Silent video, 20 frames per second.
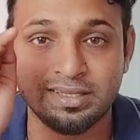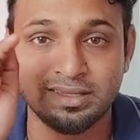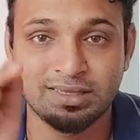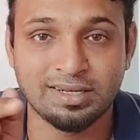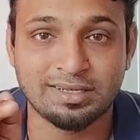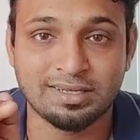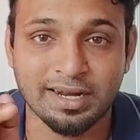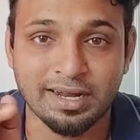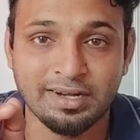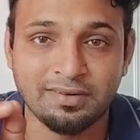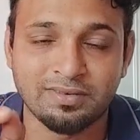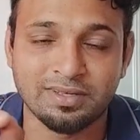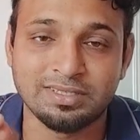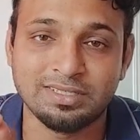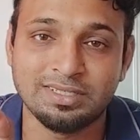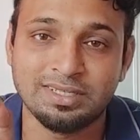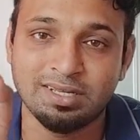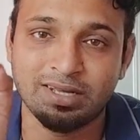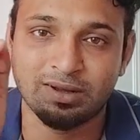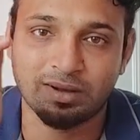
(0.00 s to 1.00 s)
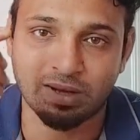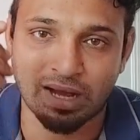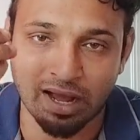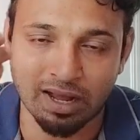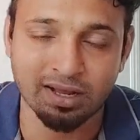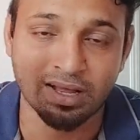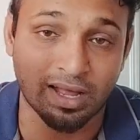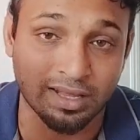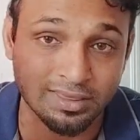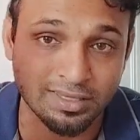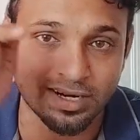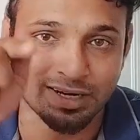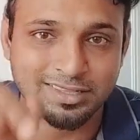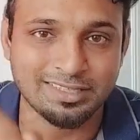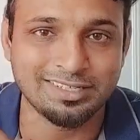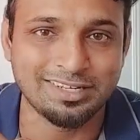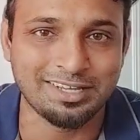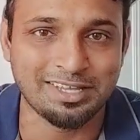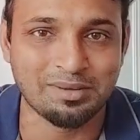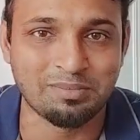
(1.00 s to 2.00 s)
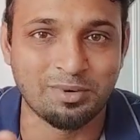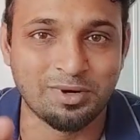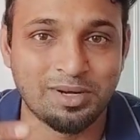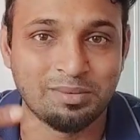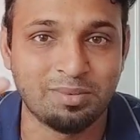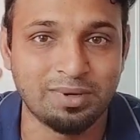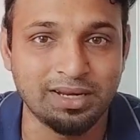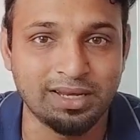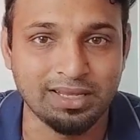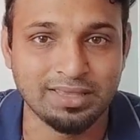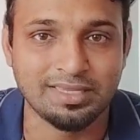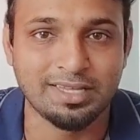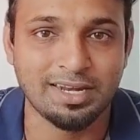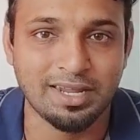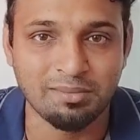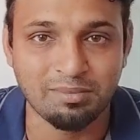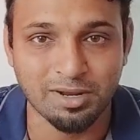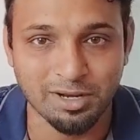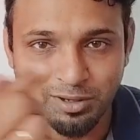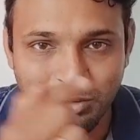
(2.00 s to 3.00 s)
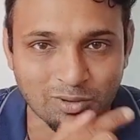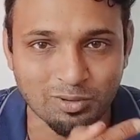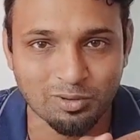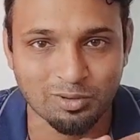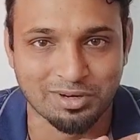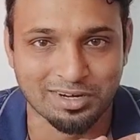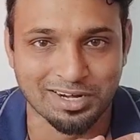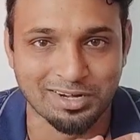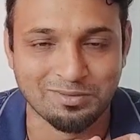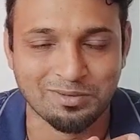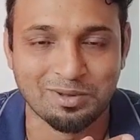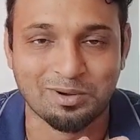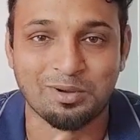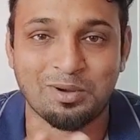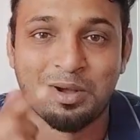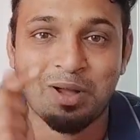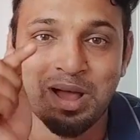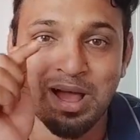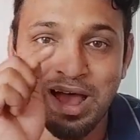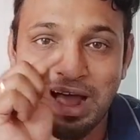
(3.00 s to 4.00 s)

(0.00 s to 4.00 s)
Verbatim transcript: இந்த ட்ரெயின் வந்து அங் அந்த இடத்துக்கு நீங்கள் போயிட்டு பிறகு இந்த நேமில் இன்னொரு ஒரு ட்ரெயின் வரும்